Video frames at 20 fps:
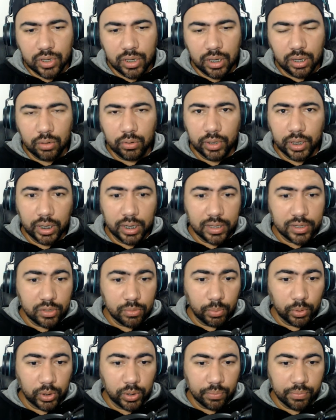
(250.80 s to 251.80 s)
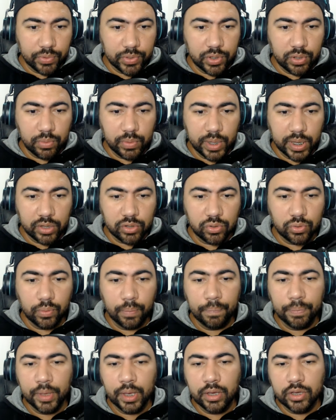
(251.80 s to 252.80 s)
ícone, neste botãozinho em azul
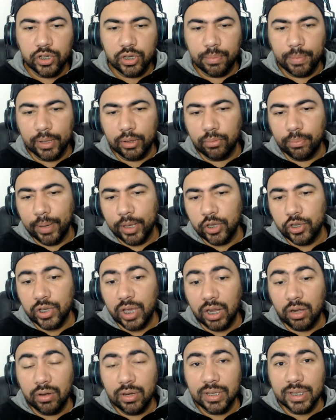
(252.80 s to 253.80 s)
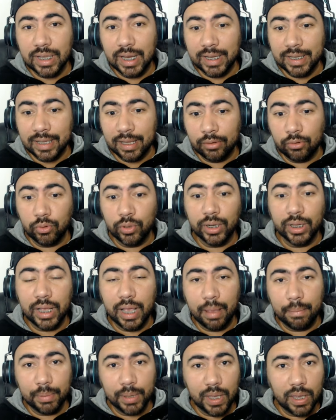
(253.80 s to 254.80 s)
chamado baixar o inicializador
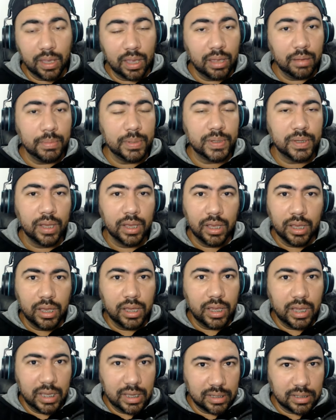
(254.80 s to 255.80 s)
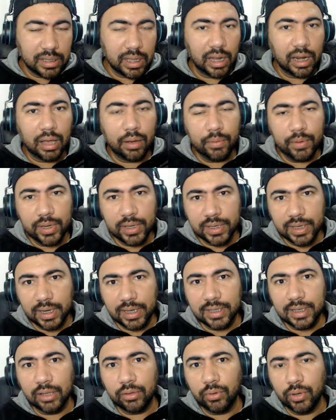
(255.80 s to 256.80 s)
da Epic Games, instalar o
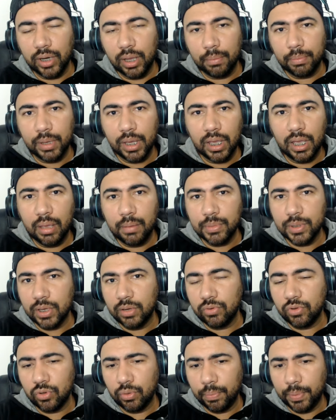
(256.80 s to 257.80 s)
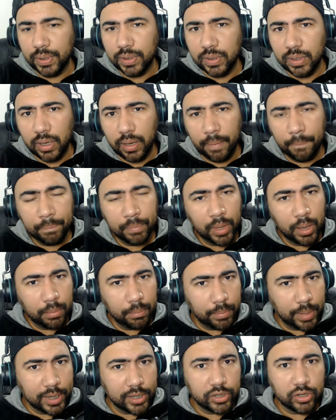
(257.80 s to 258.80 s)
inicializador da Epic Games aí no seu PC
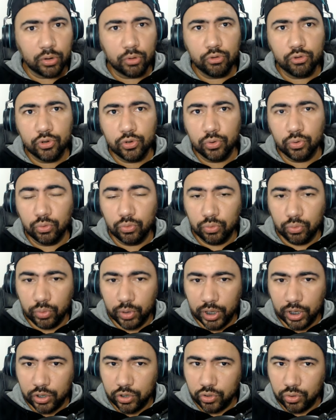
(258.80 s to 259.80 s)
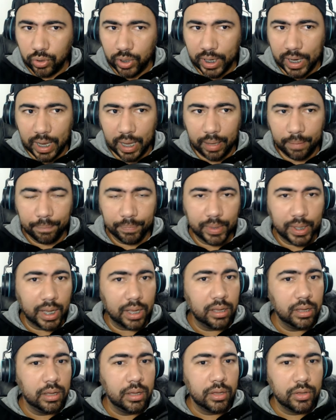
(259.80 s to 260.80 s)
baixar o jogo e jogar, tá?
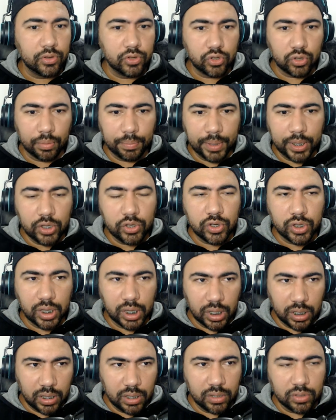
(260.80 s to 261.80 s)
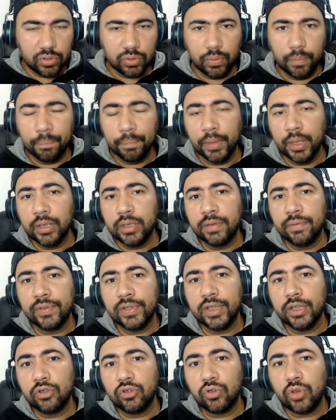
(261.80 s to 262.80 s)
Somente isso. Se
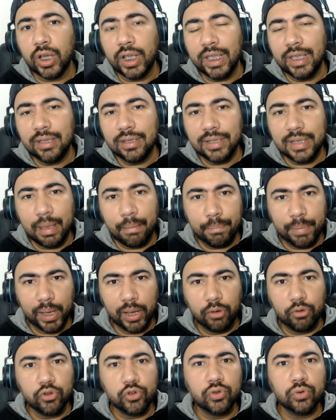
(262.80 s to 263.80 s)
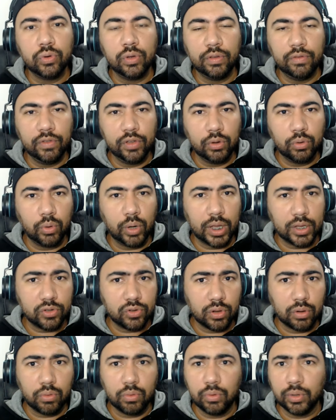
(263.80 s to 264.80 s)
você só quiser pegar o jogo e vincular
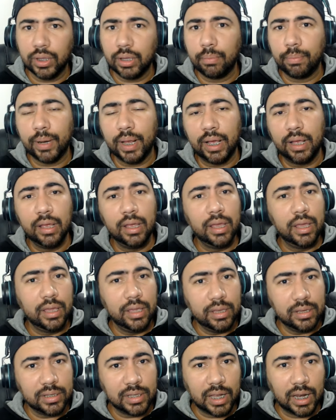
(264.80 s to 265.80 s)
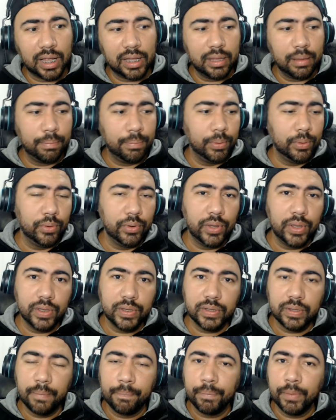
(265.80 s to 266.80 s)
sua conta para instalar
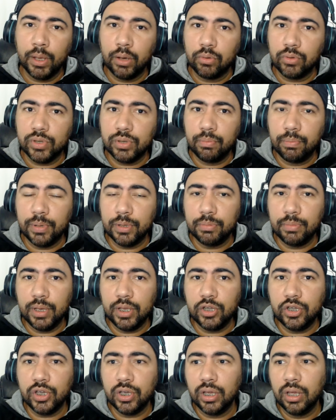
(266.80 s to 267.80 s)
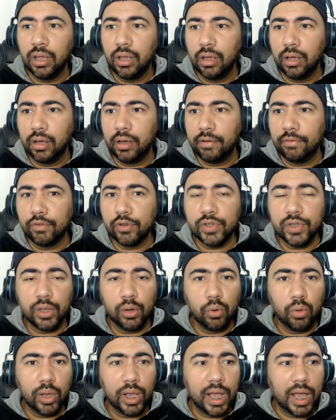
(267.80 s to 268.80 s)
depois, ou simplesmente uh, você
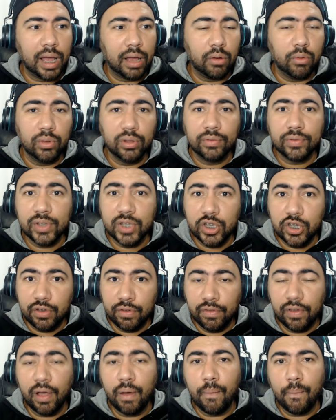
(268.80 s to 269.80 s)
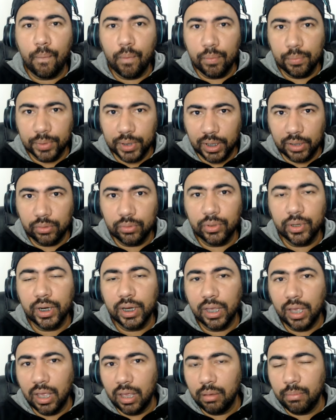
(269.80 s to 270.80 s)
logar quando você tiver um computador
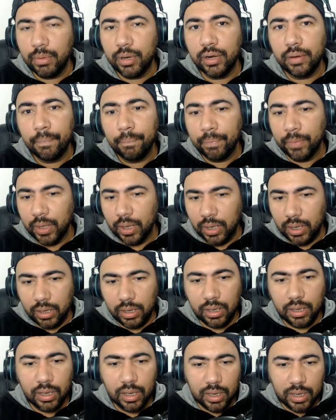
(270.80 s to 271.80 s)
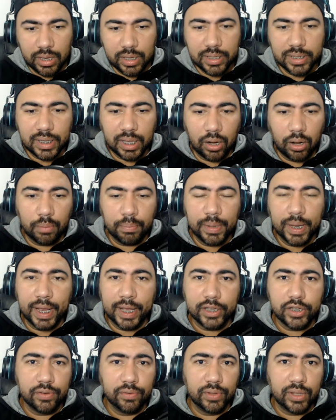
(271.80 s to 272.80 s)
gamer e instalar o
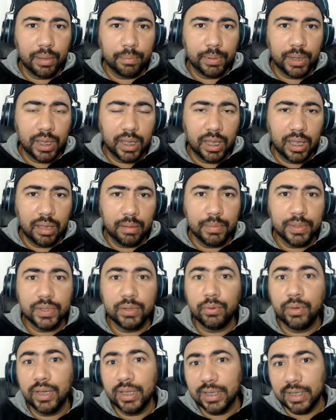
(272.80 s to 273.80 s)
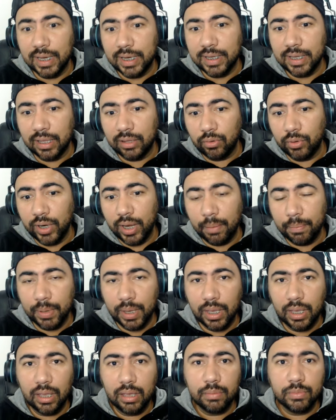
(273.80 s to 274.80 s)
aplicativo da Epic Games, o inicializador da
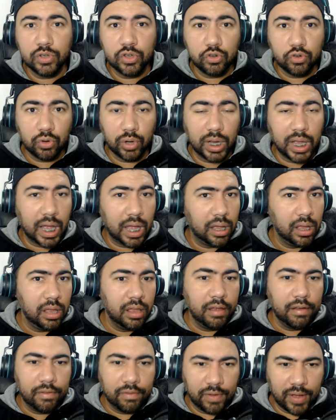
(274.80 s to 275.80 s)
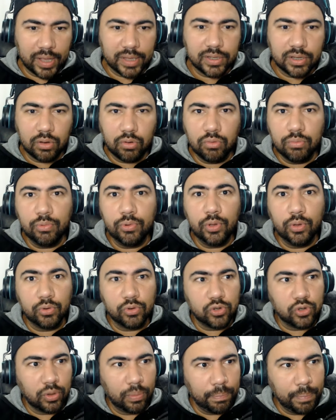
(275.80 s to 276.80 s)
Epic Games e jogar, faça como eu,
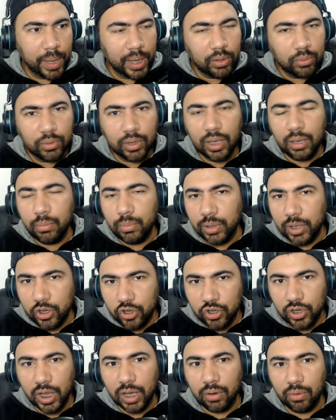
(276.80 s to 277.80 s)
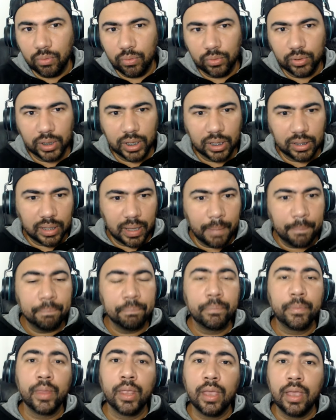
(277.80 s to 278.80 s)
só pegue o game e deixe na conta, tá?
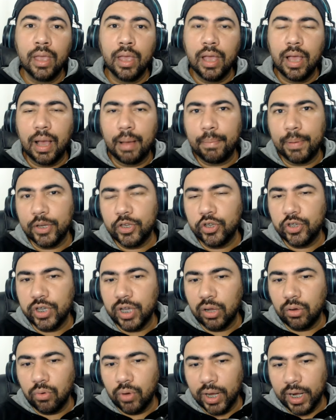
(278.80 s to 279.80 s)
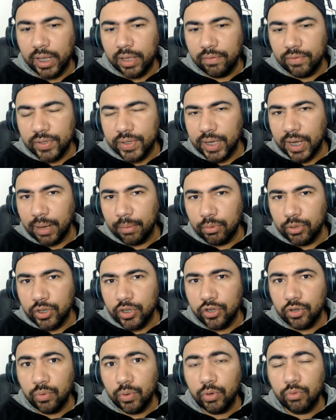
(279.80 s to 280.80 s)
A partir de agora que você acabou de
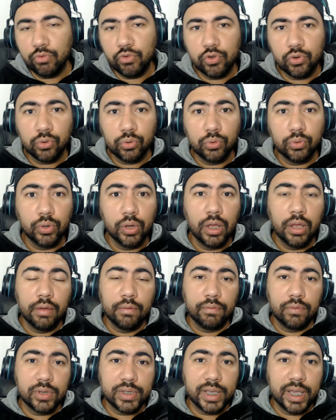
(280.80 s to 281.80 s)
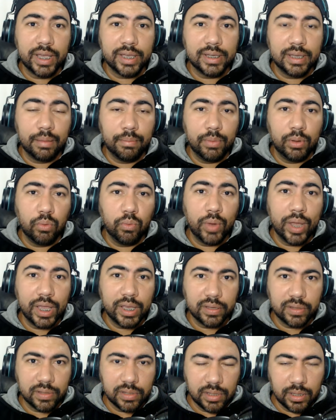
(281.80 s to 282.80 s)
adquirir um jogo, você recebeu um
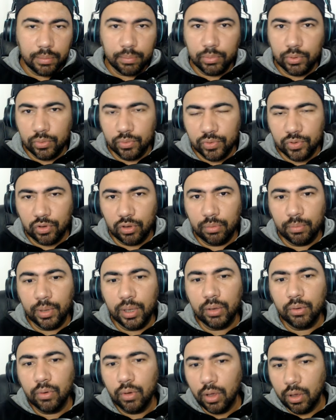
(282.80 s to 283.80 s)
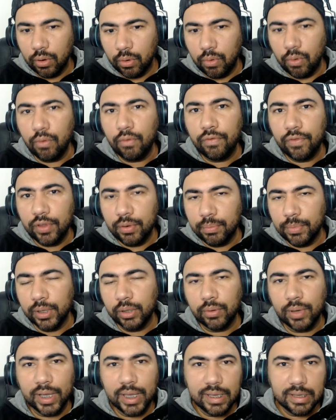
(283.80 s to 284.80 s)
recibo no seu e-mail
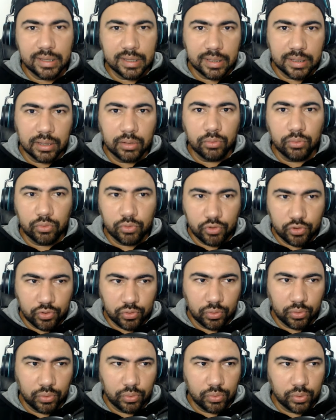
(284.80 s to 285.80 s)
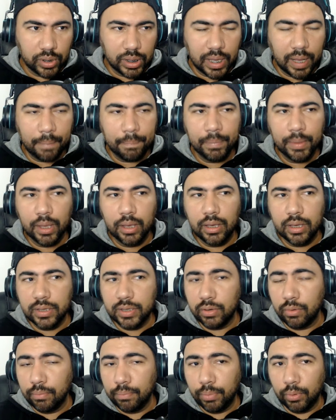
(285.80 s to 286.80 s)
confirmando a aquisição do jogo, tá?
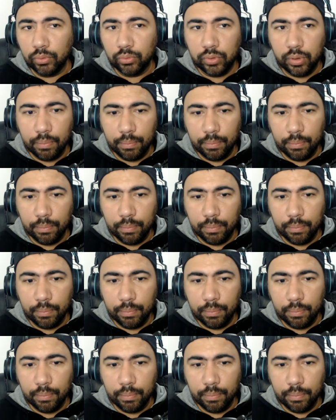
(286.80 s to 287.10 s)
Isso é um ponto